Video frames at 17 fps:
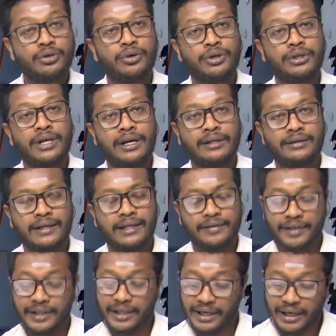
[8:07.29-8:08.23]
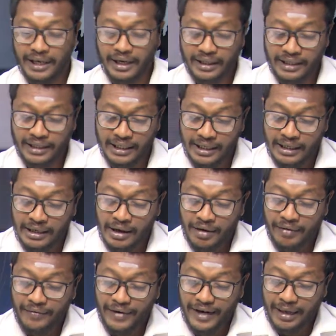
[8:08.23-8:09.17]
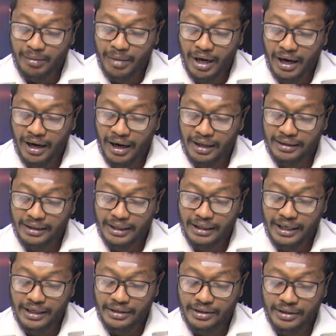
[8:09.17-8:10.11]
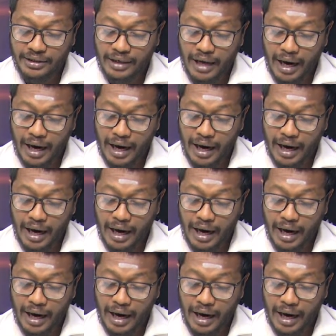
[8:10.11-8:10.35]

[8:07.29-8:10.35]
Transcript: குறித்தான செய்தி வந்திருக்கிறது வடமாகாணத்தில் நேற்று